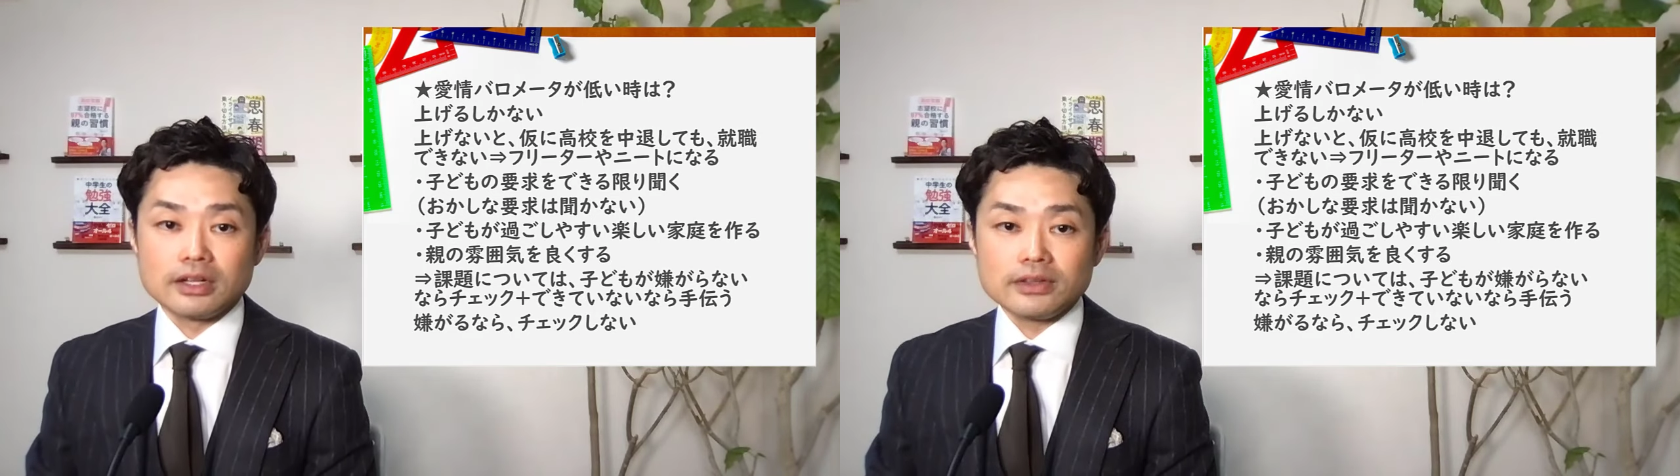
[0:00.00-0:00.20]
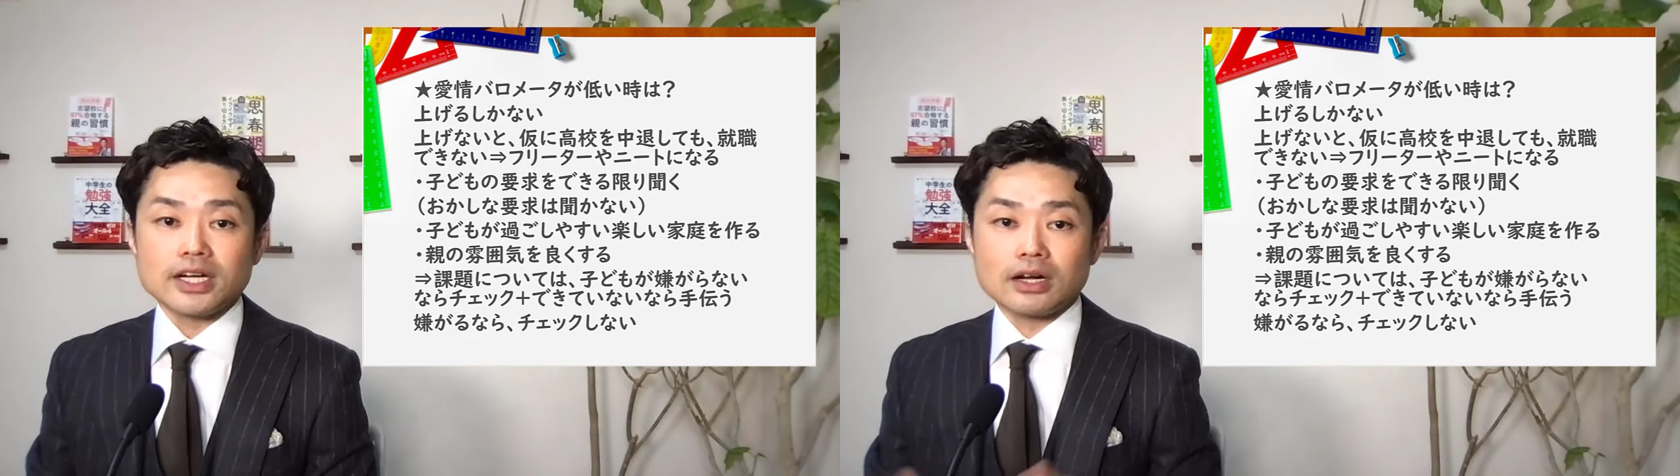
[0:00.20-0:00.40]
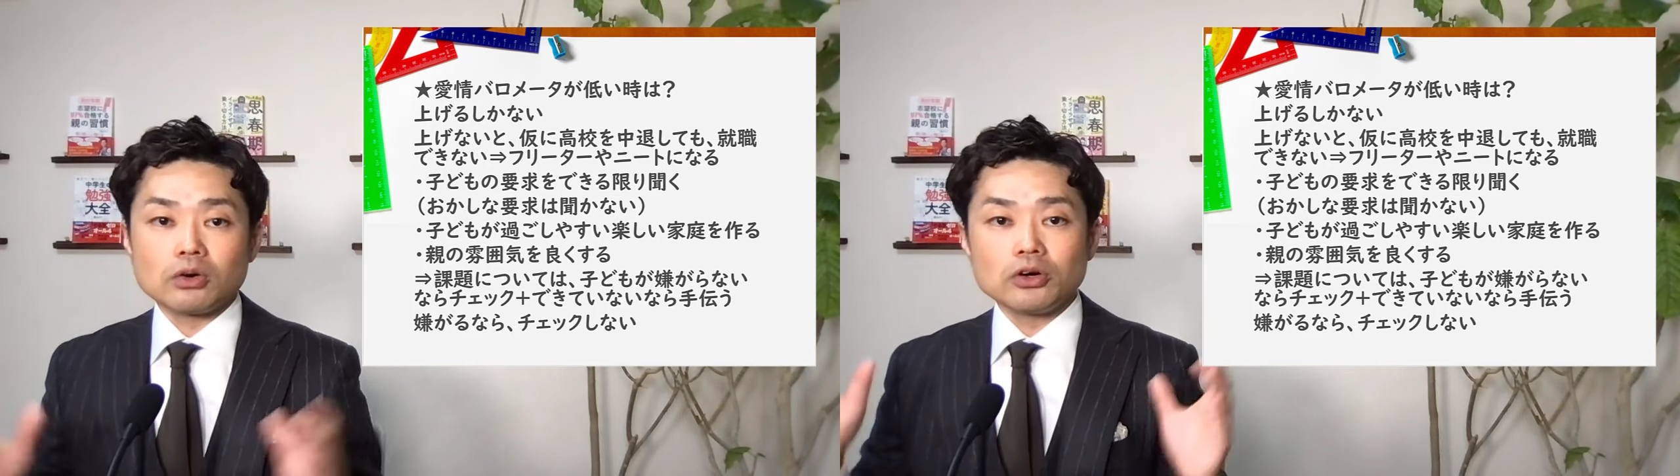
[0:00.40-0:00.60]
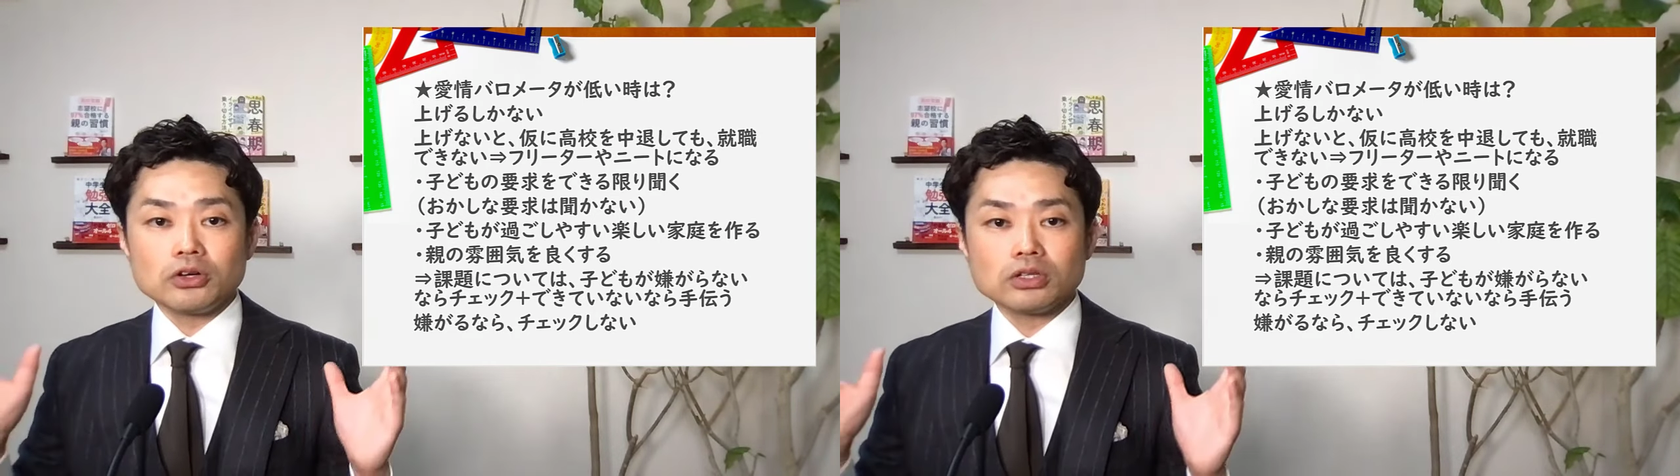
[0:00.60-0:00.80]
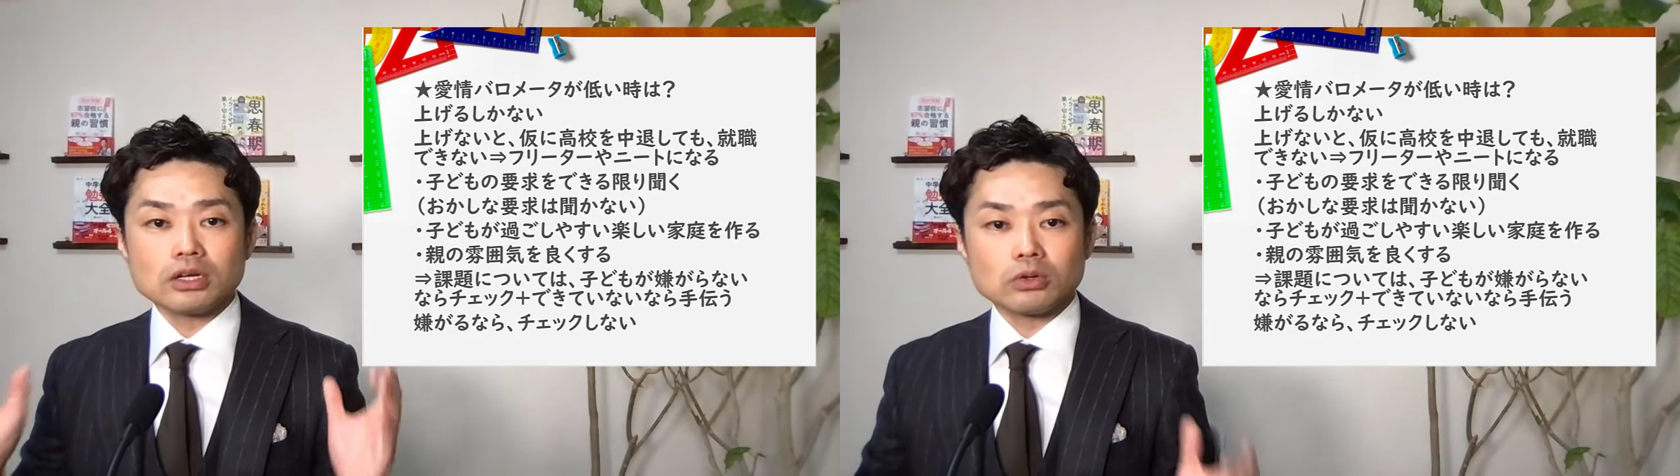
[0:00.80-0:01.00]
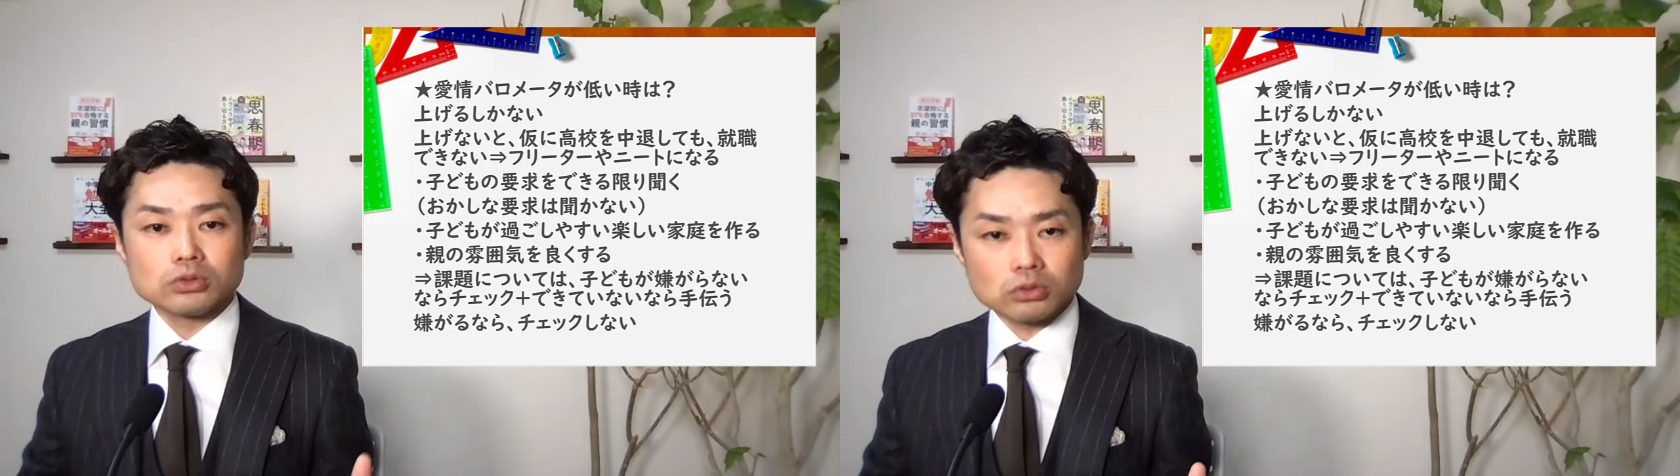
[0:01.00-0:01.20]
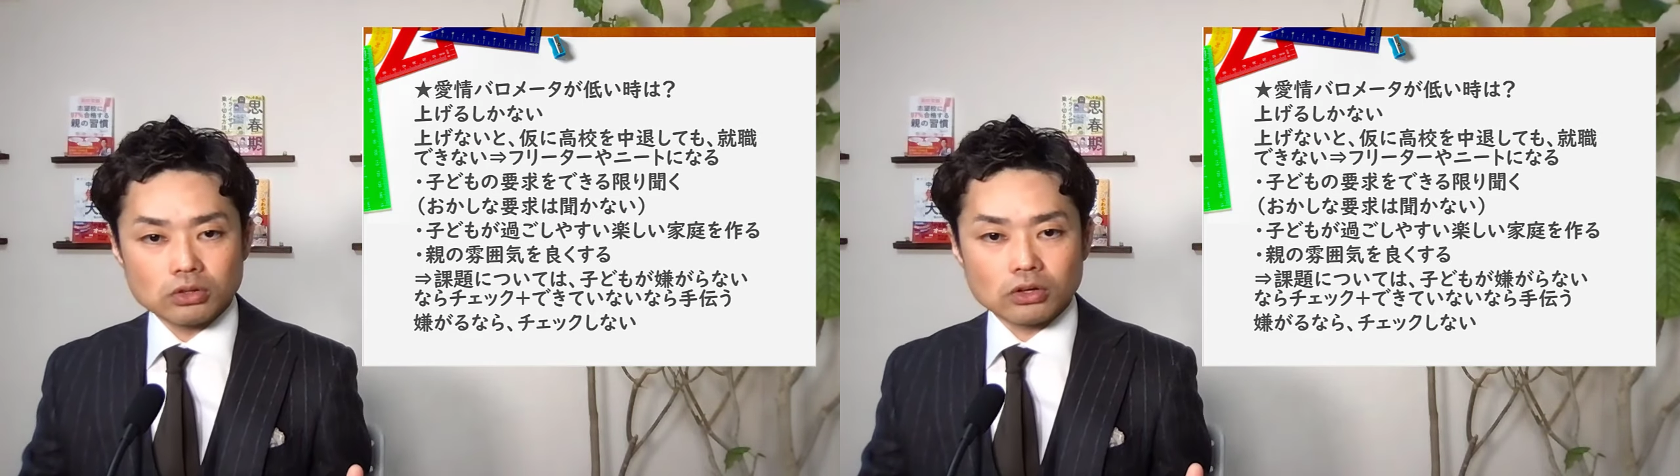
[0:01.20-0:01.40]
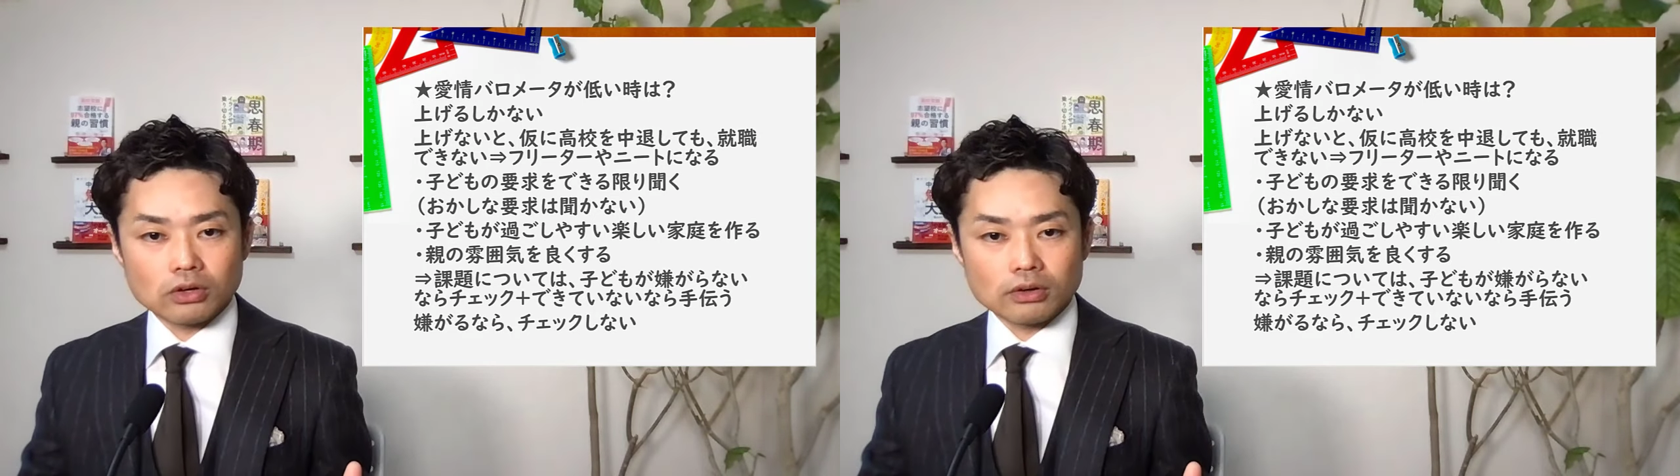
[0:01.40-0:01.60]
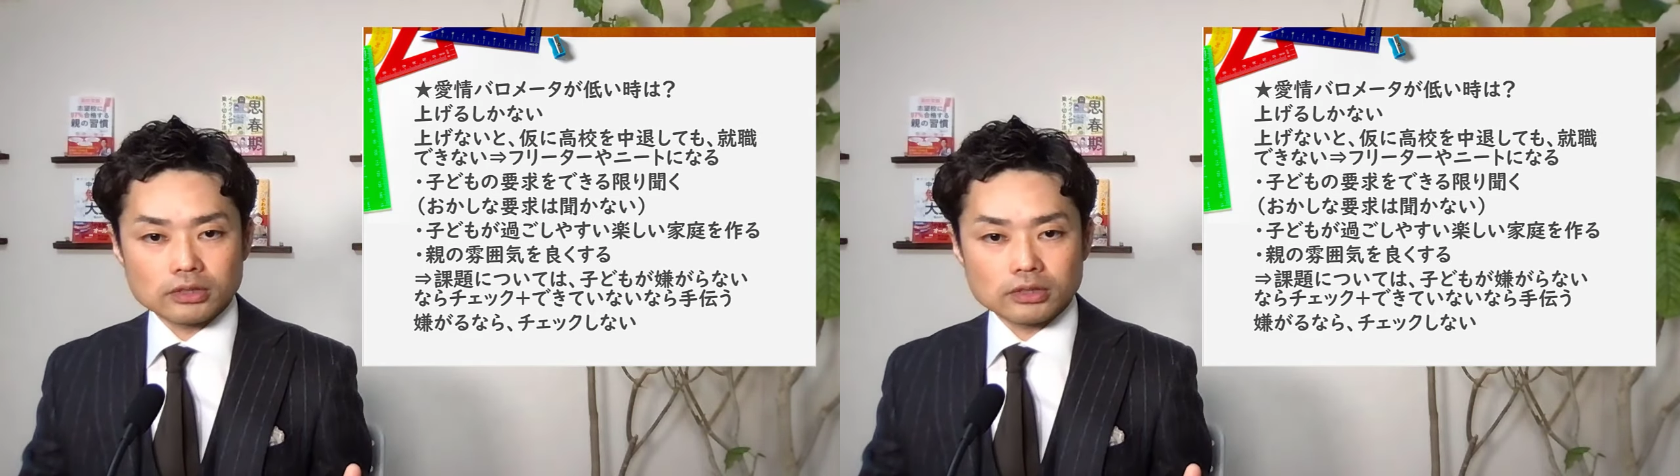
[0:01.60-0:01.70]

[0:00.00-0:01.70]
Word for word: だからこういうようなことを、